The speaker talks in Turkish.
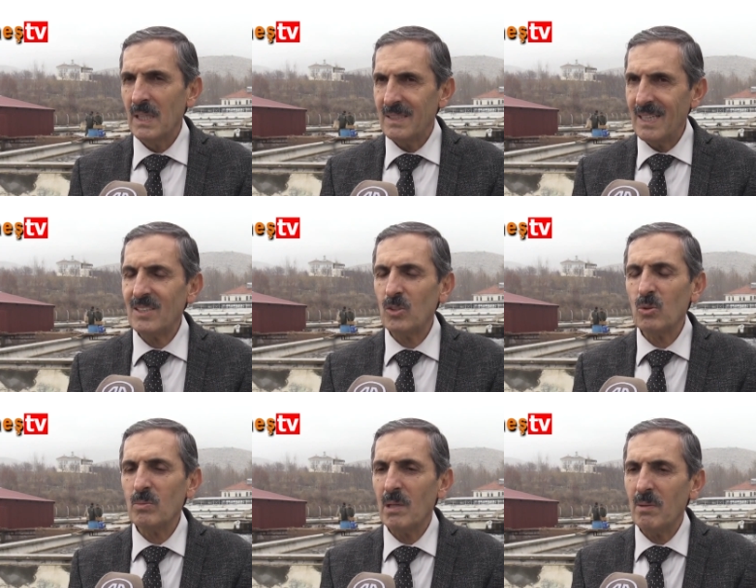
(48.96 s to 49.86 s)
tesisi
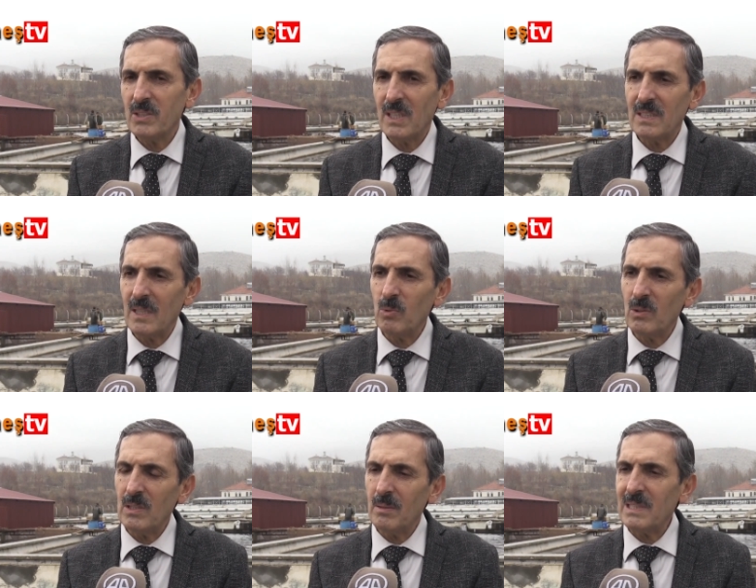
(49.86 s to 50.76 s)
kurmaya başladılar.
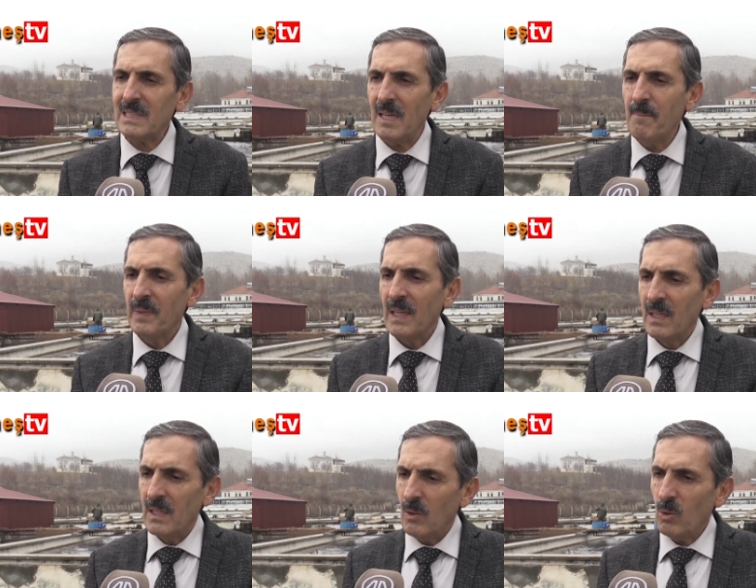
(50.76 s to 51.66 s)
Bununla birlikte
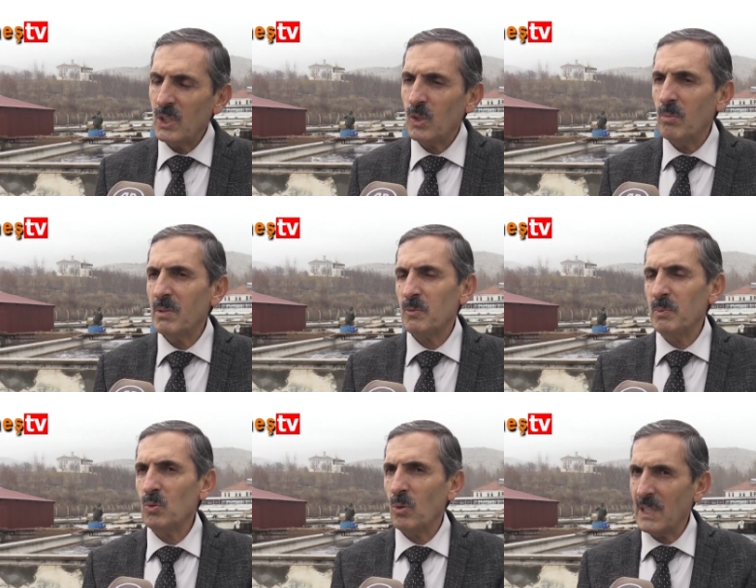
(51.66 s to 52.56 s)
12-15
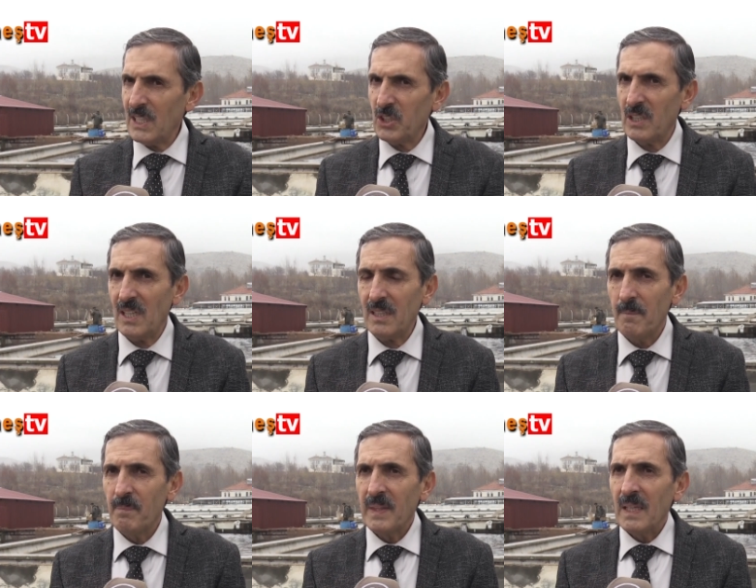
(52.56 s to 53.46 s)
bin tonlara çıkacak.
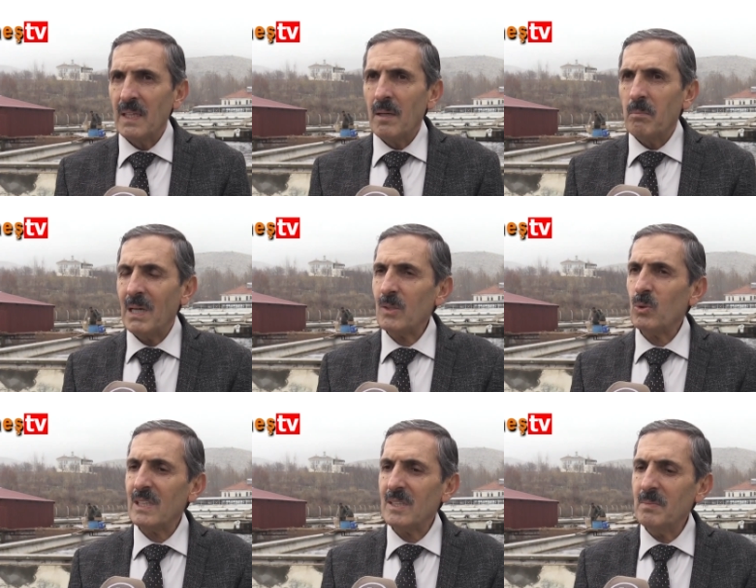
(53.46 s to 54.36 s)
Balık
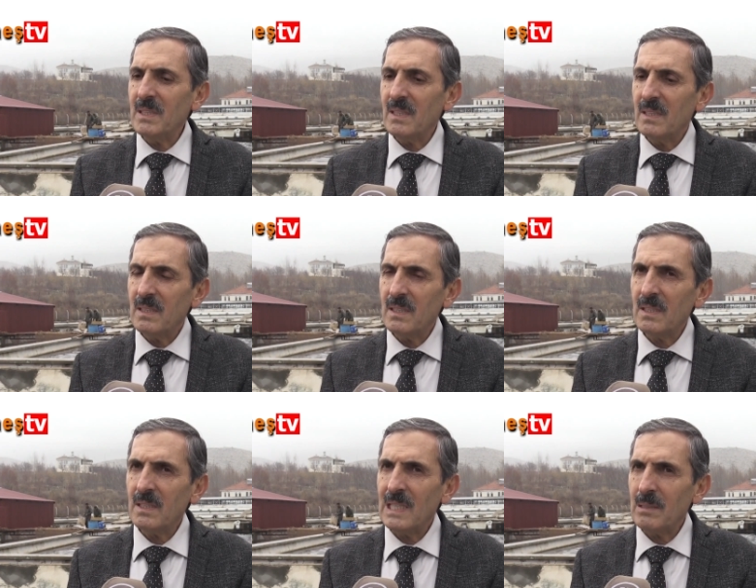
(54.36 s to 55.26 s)
üretimi
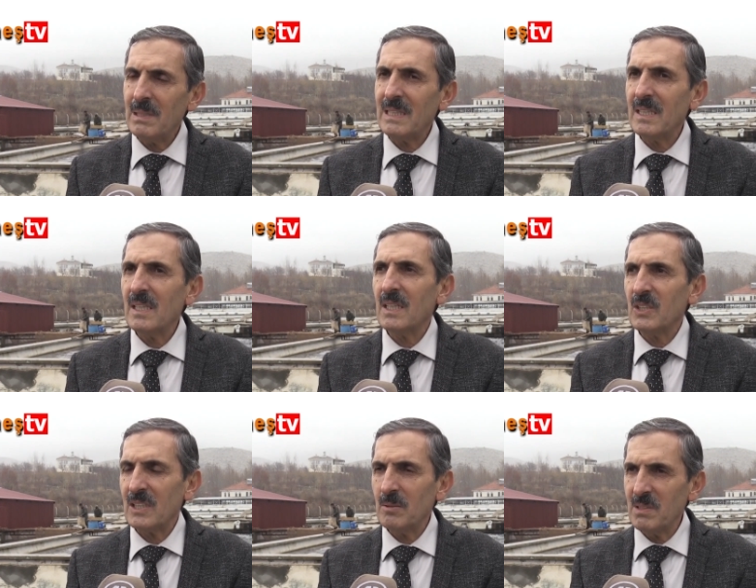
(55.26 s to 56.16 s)
e, ile birlikte
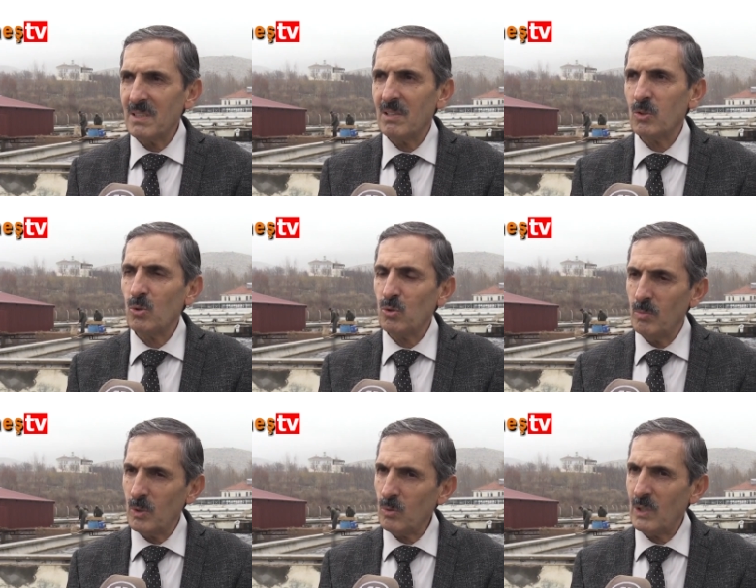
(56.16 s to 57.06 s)
ihracatımız da var. Türk
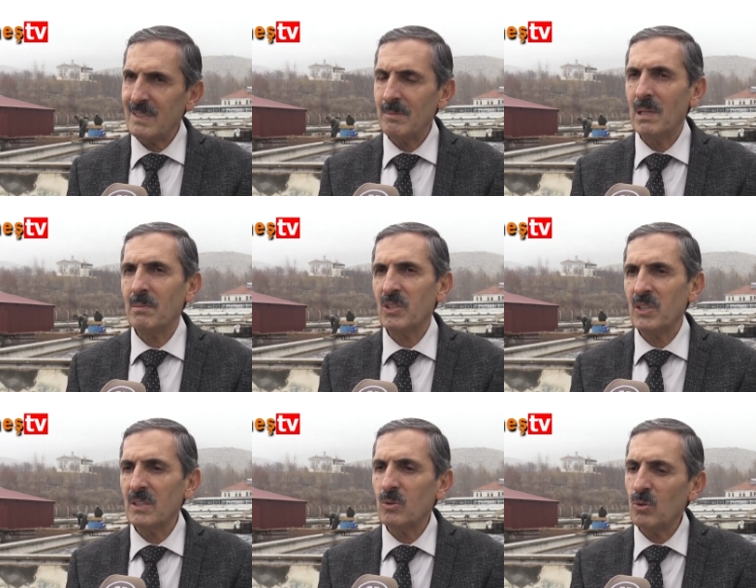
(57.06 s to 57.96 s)
somonu da üretilmeye
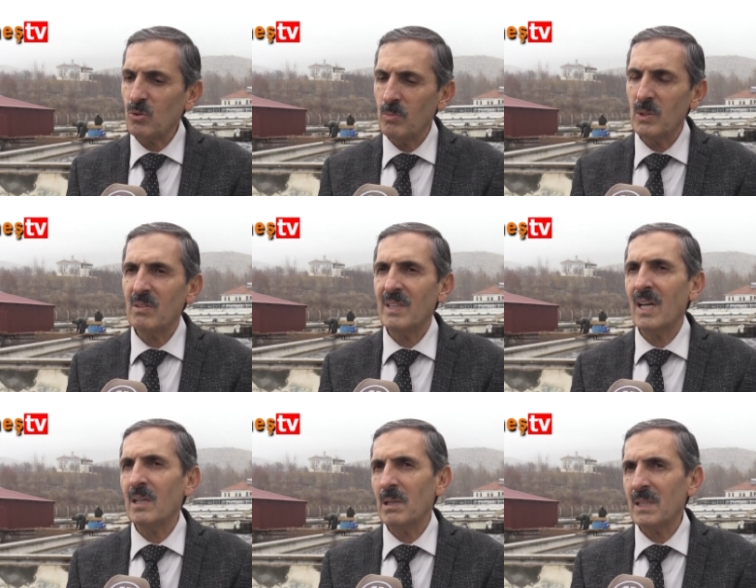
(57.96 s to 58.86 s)
başlandı. Türk somonu ve
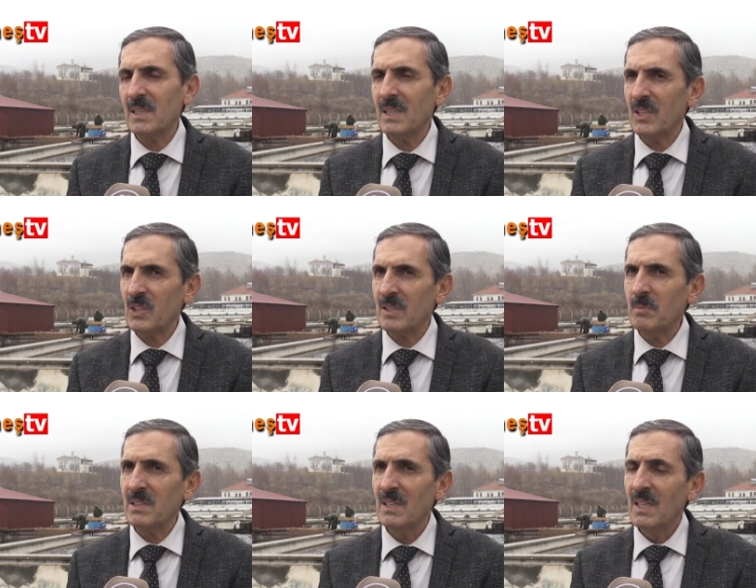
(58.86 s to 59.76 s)
alabalık
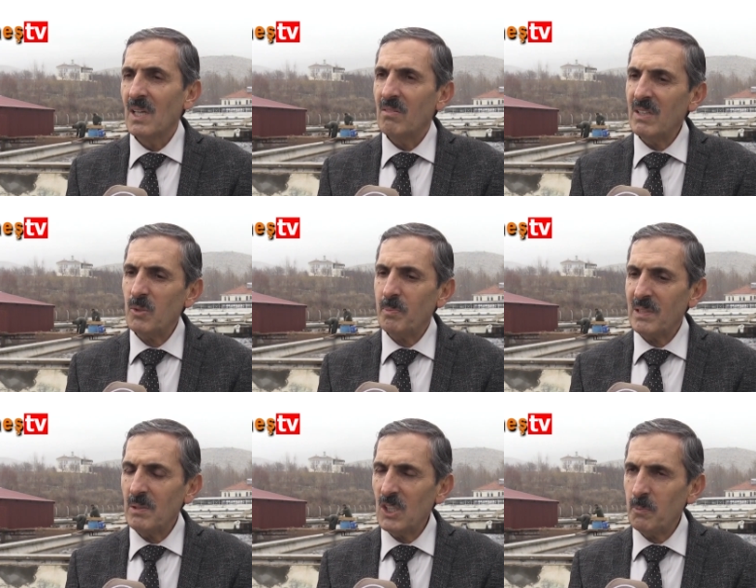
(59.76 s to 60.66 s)
ihracatımız ve iş,
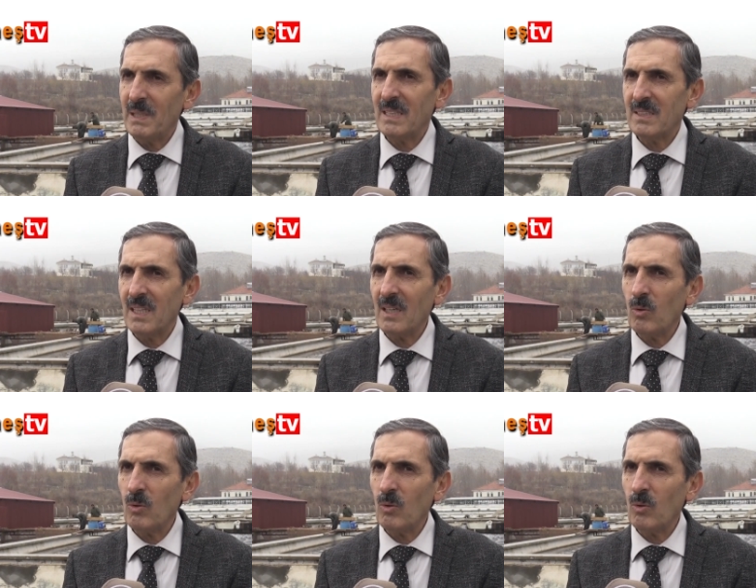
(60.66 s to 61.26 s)
iş piyasaya,